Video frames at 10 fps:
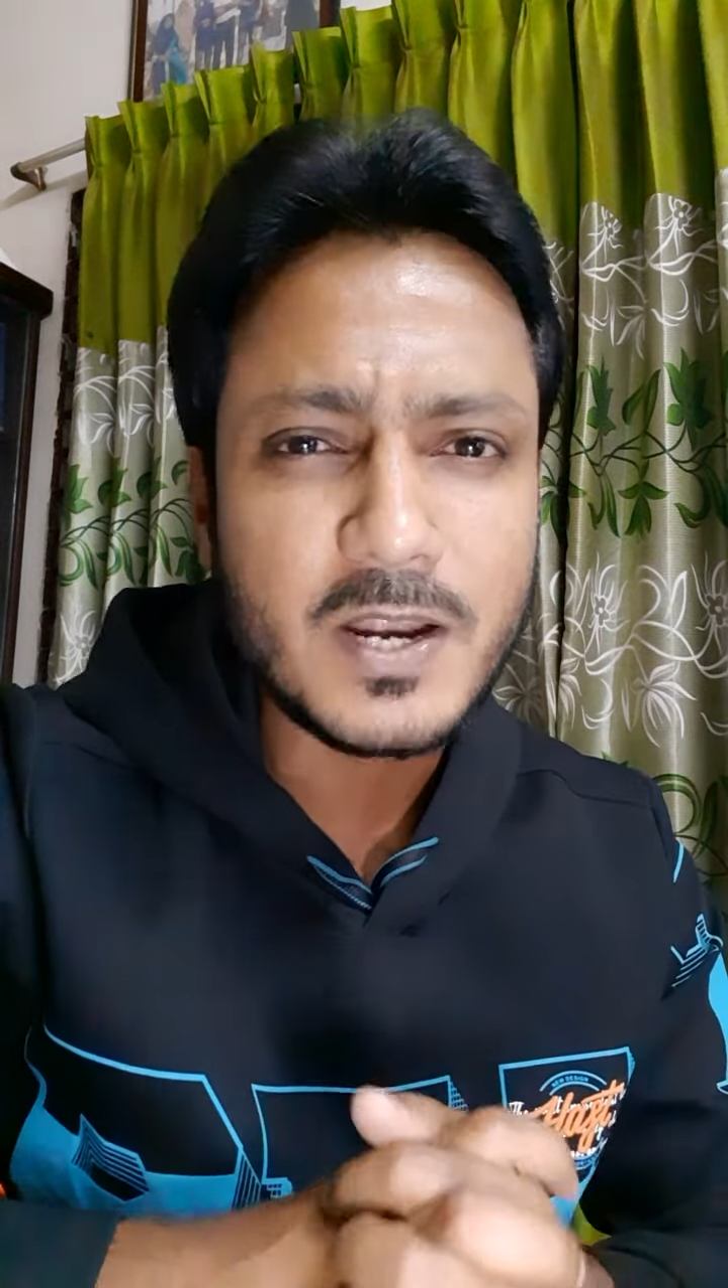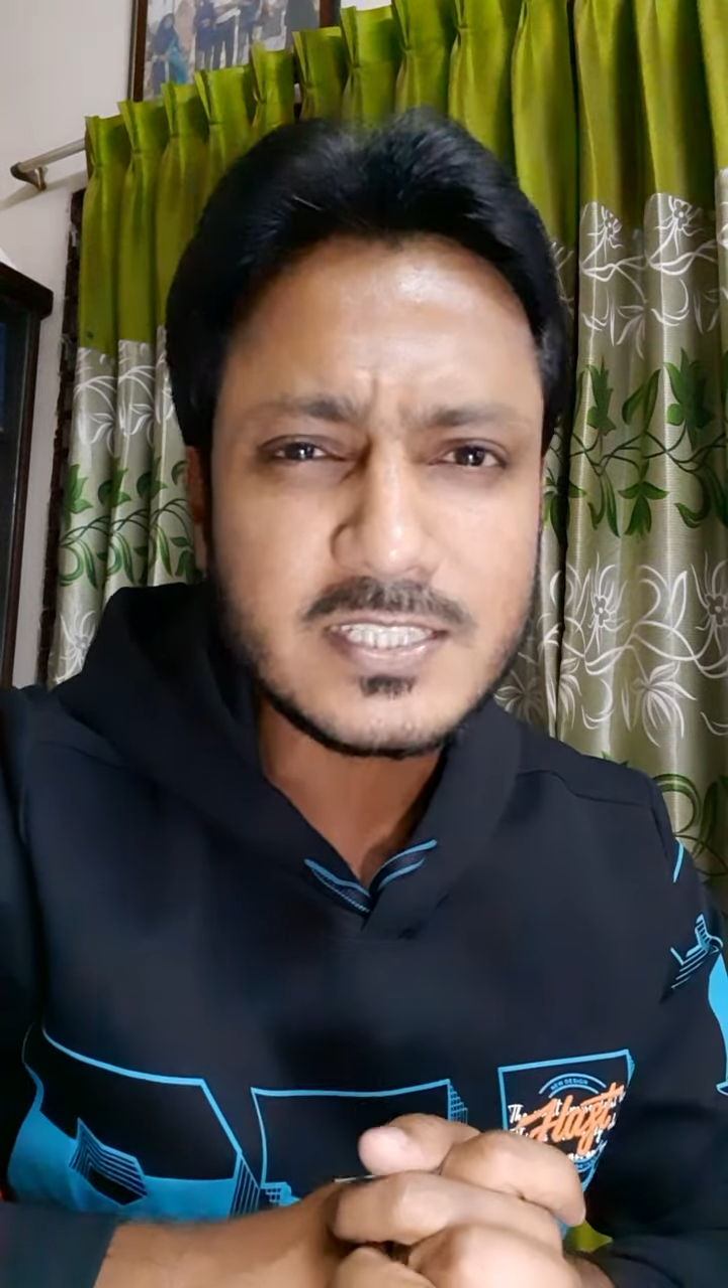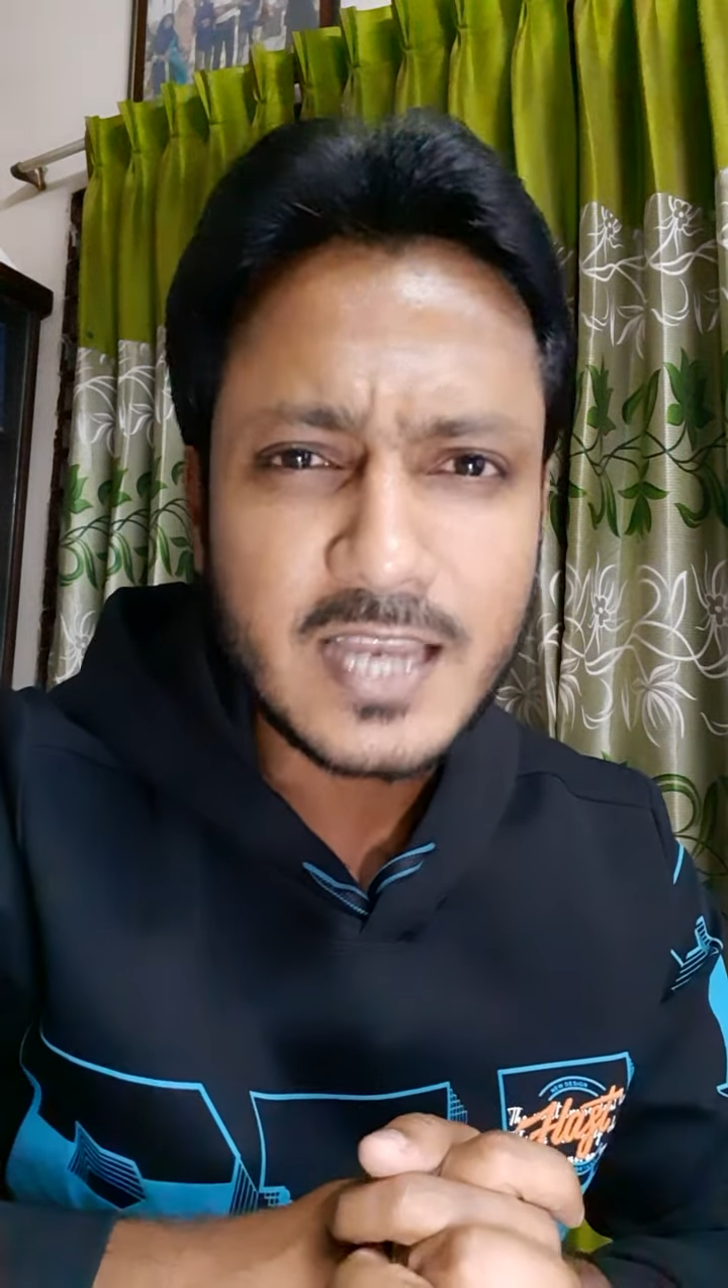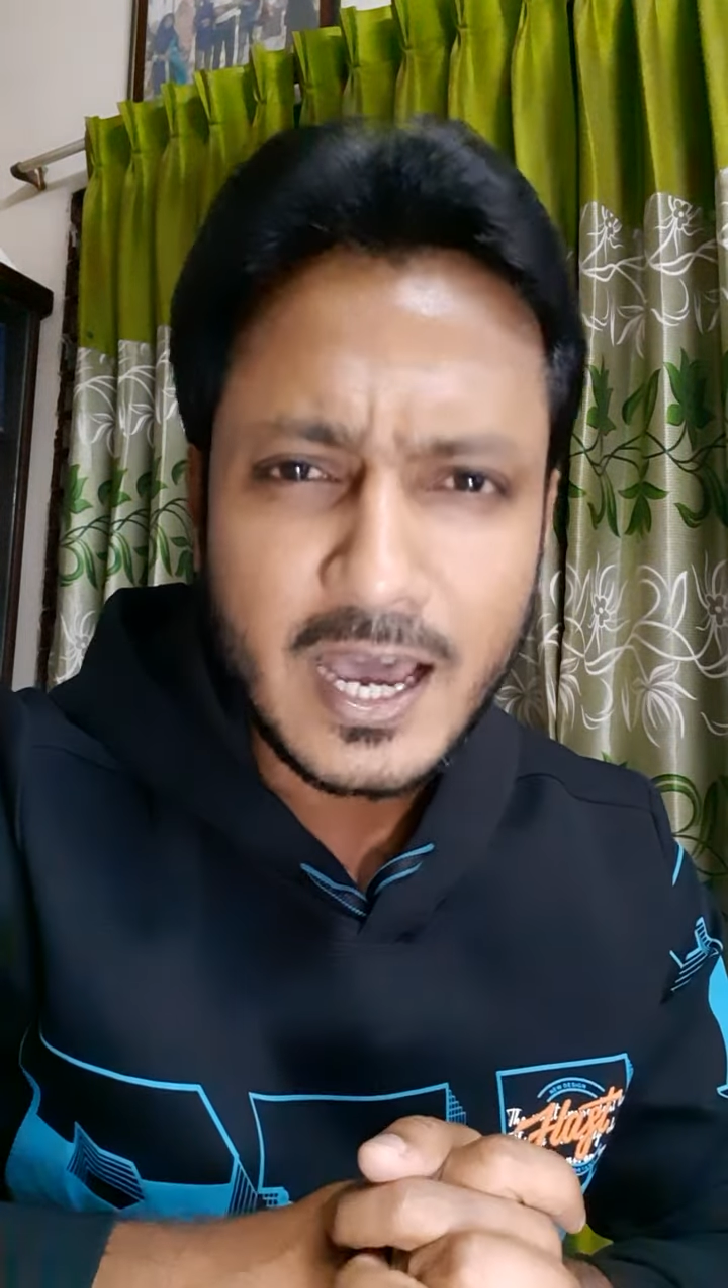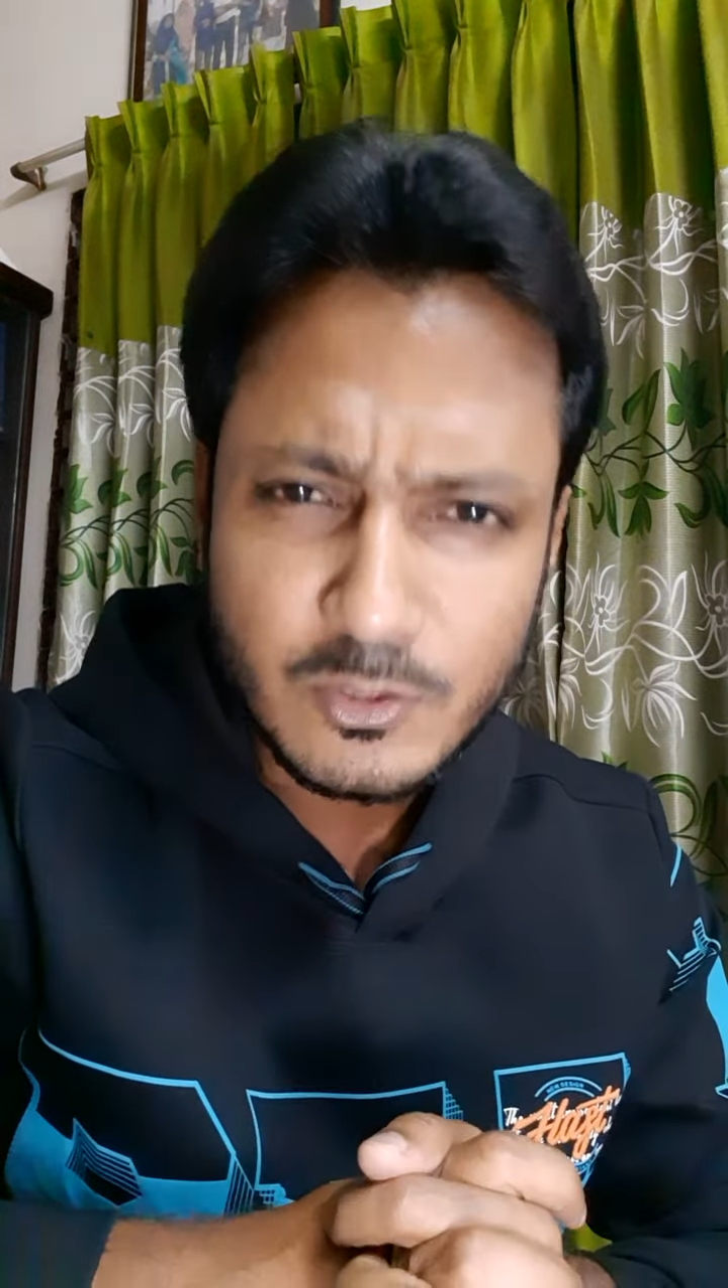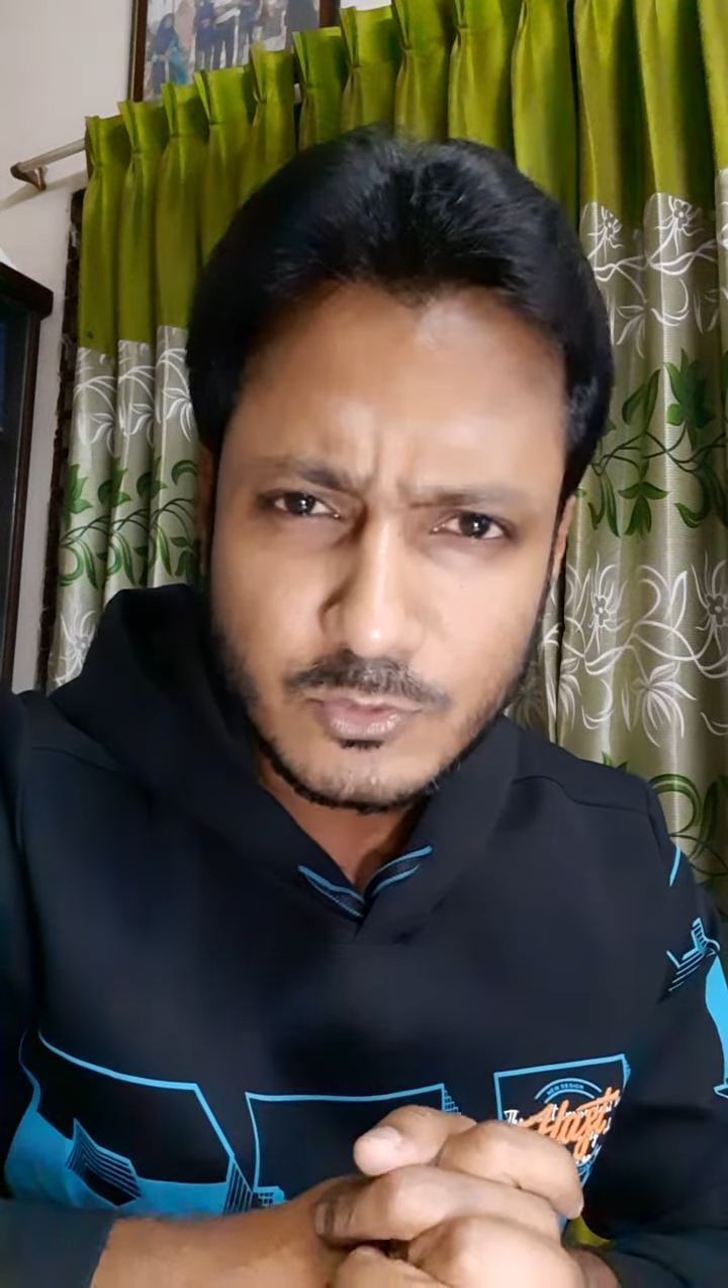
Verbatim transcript: ব্রাজিল আরও